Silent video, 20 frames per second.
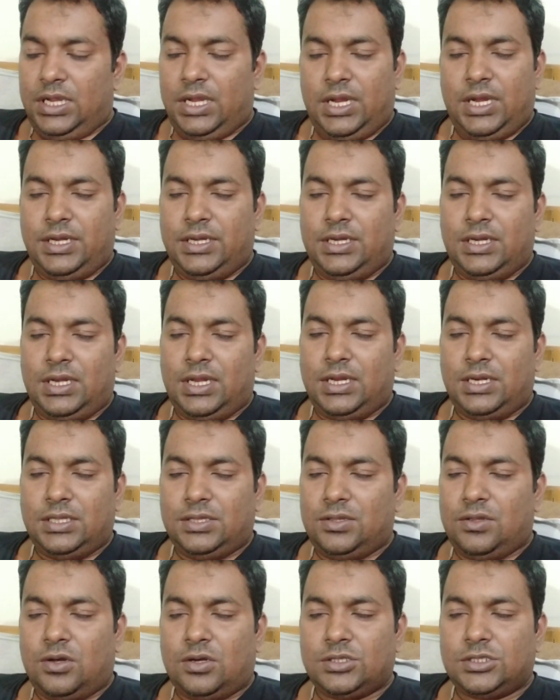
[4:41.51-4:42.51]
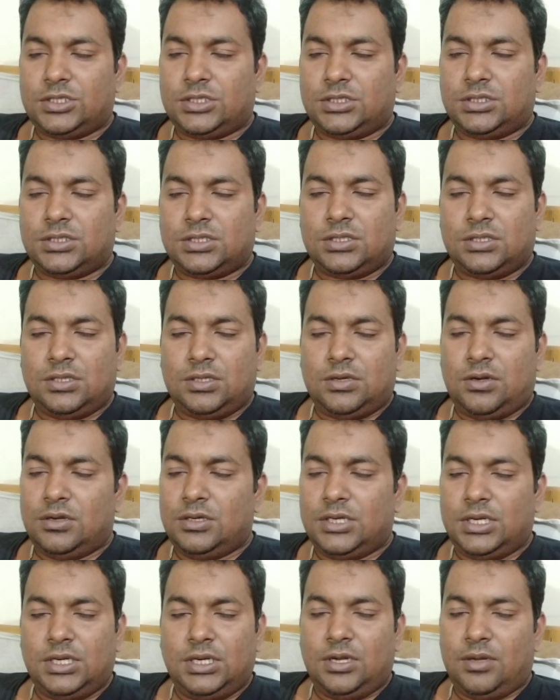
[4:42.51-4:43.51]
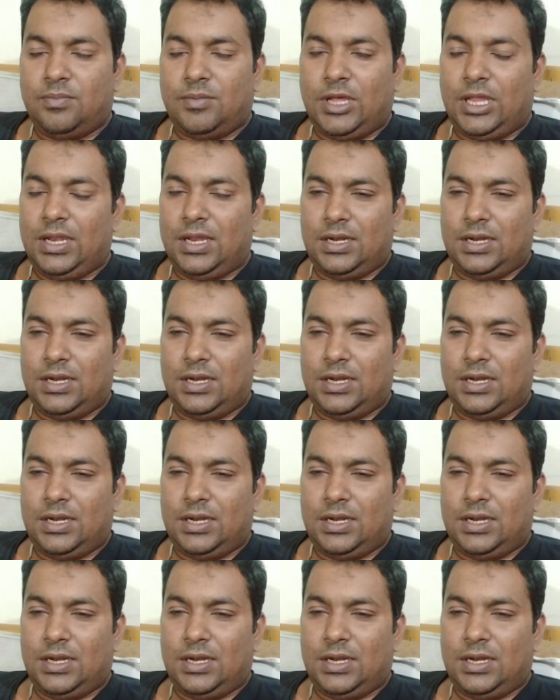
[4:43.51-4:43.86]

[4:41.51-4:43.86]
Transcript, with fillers: এই ডিলারে দশ কন্টেনার মাল